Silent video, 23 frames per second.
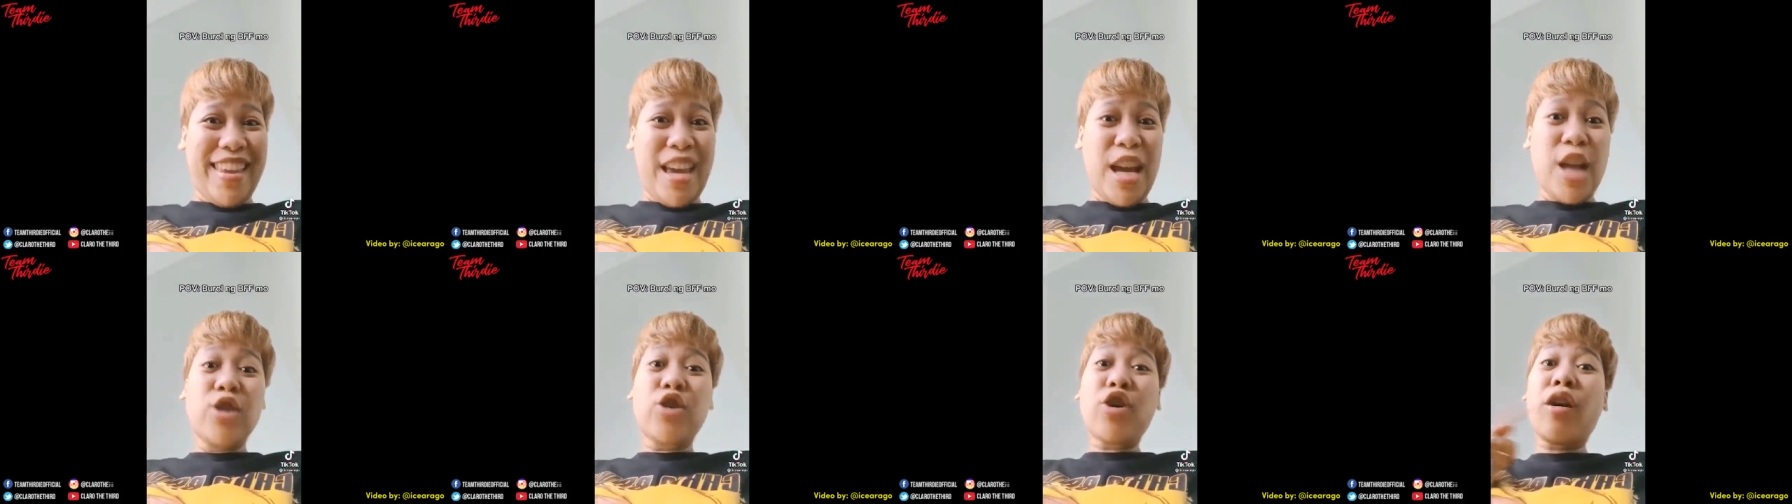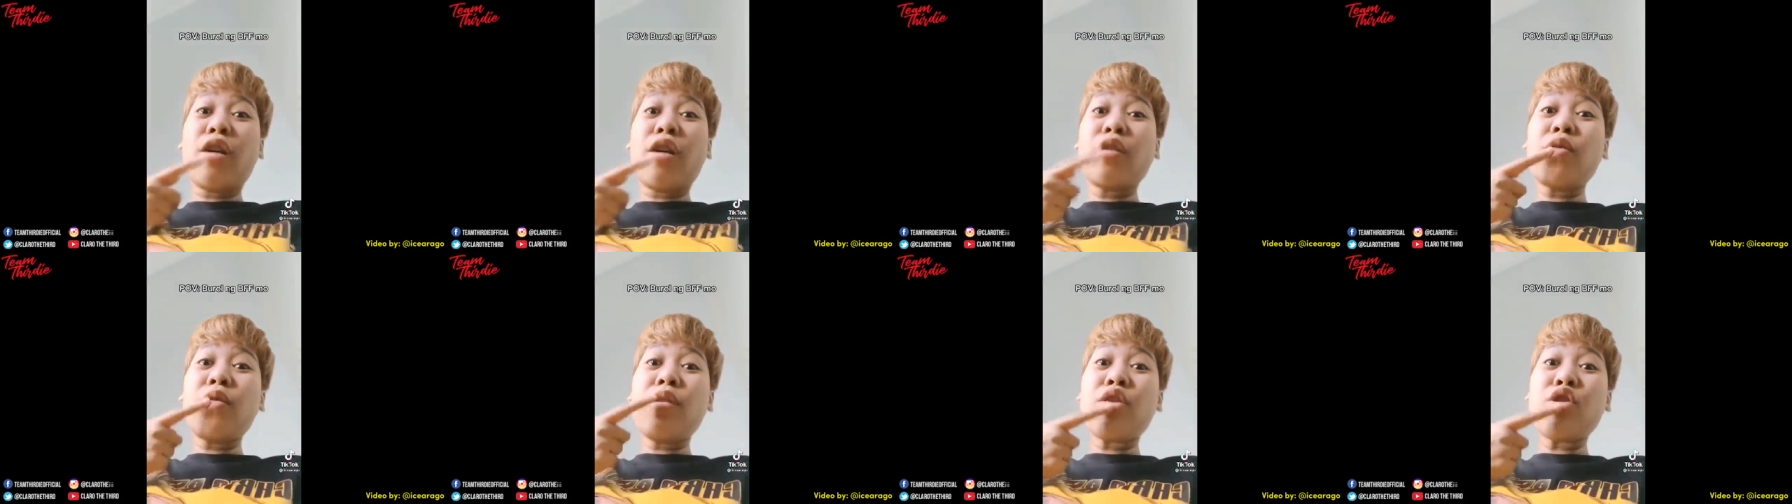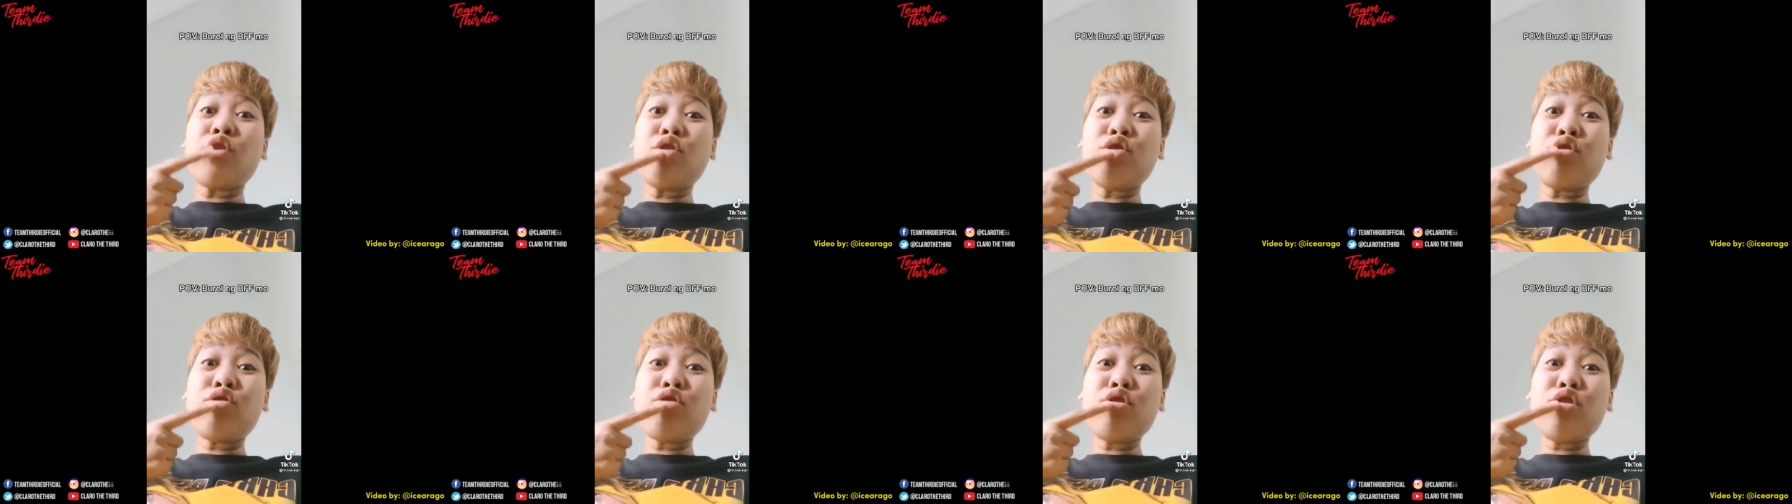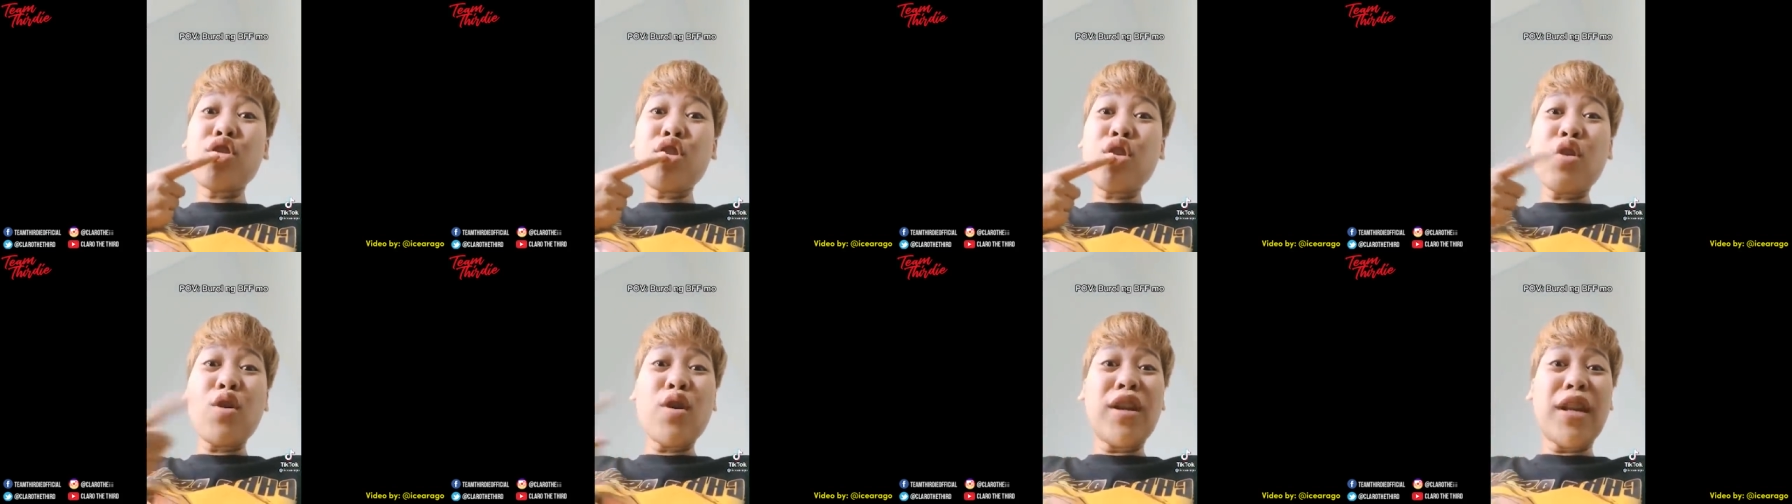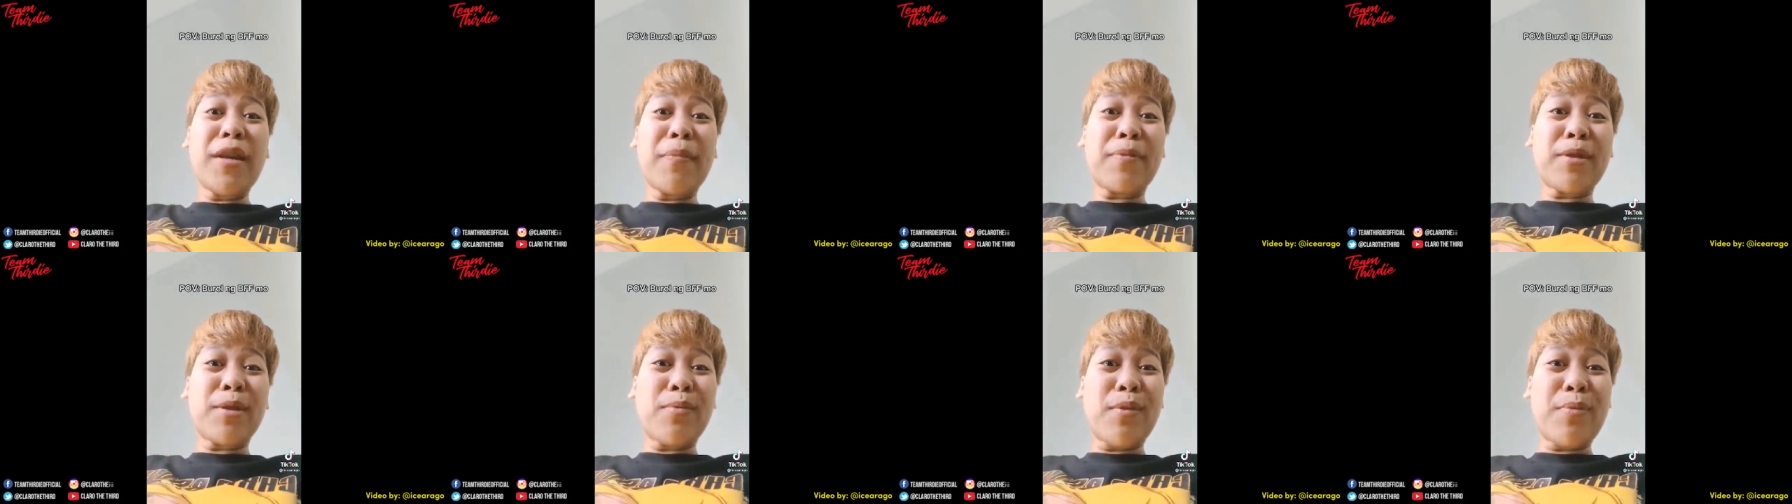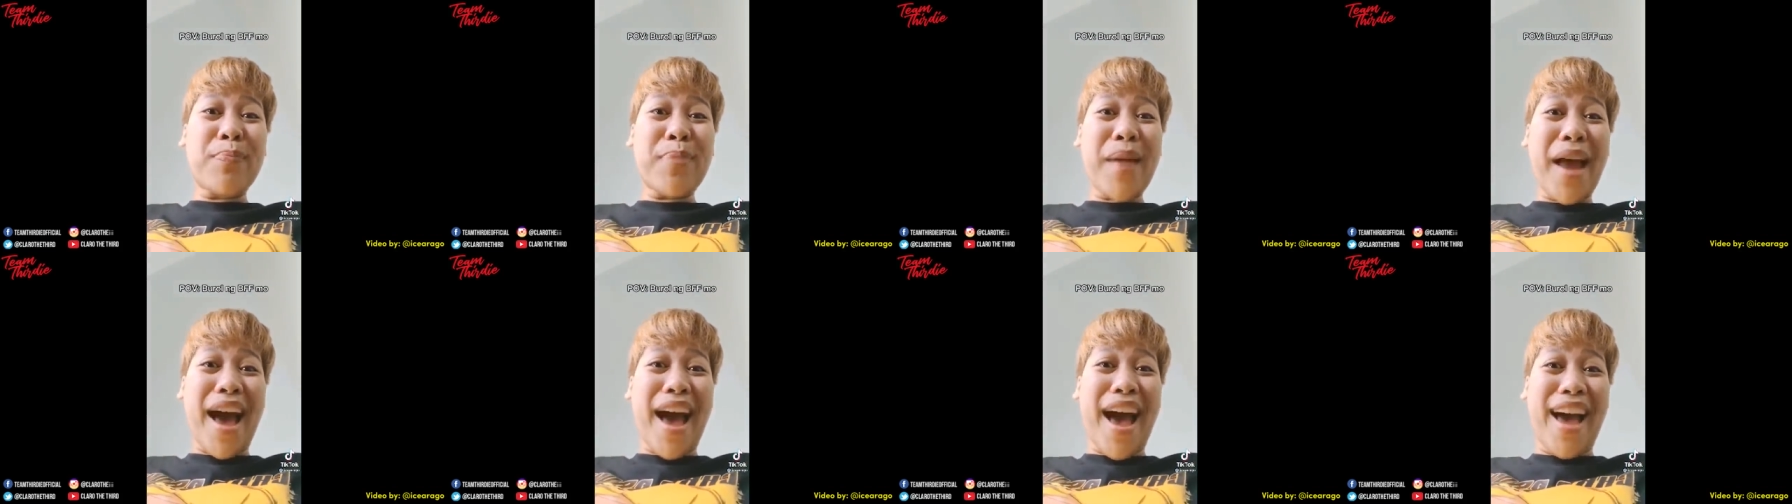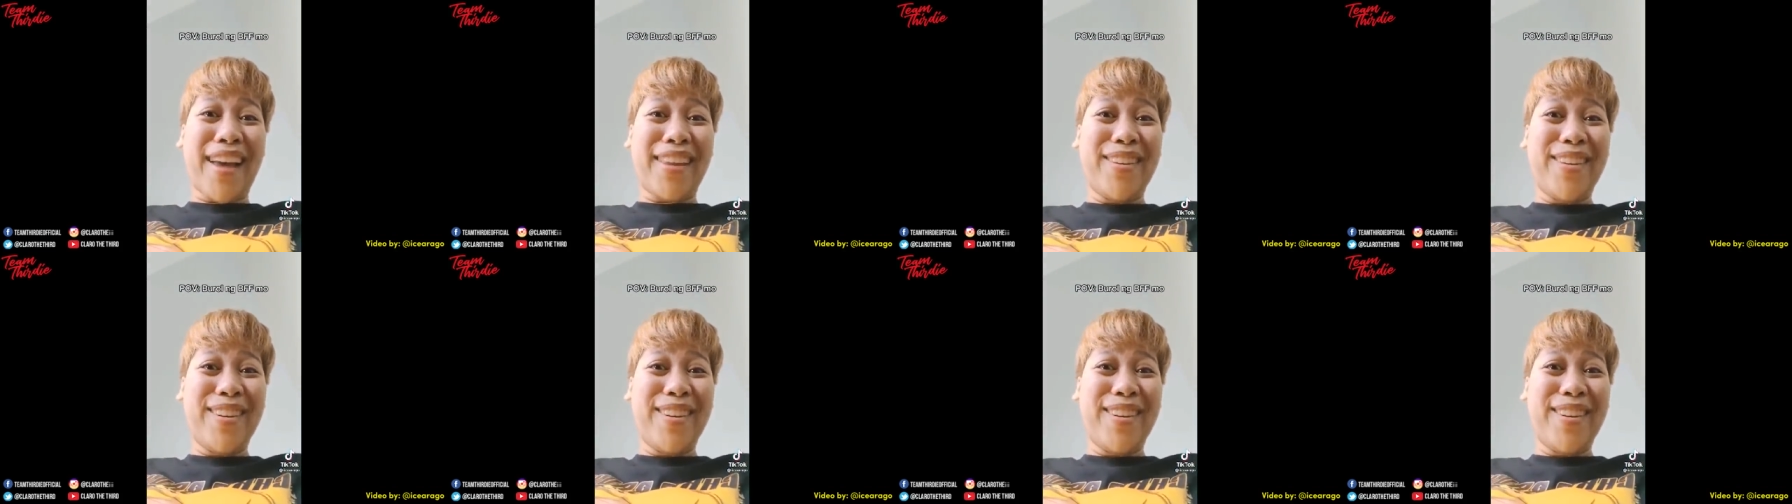Tsaka yung ano, yung lips mo plakado,